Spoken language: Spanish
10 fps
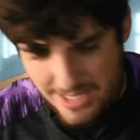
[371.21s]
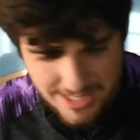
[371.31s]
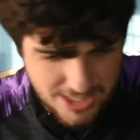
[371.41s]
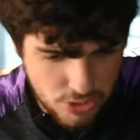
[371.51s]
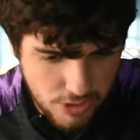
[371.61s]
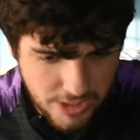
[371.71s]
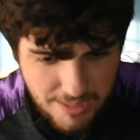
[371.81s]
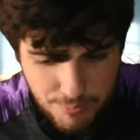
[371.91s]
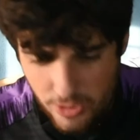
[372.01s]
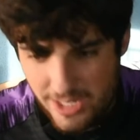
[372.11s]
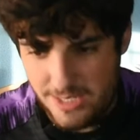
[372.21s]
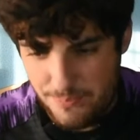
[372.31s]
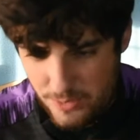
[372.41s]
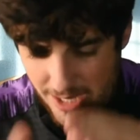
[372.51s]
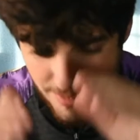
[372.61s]
el centro del campo, que
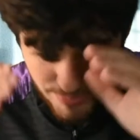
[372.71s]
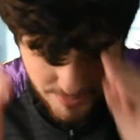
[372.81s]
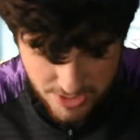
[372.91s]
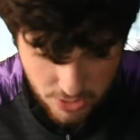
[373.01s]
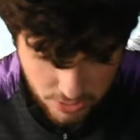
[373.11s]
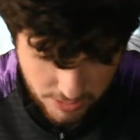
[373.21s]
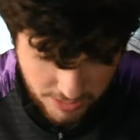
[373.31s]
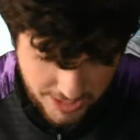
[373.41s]
es el primero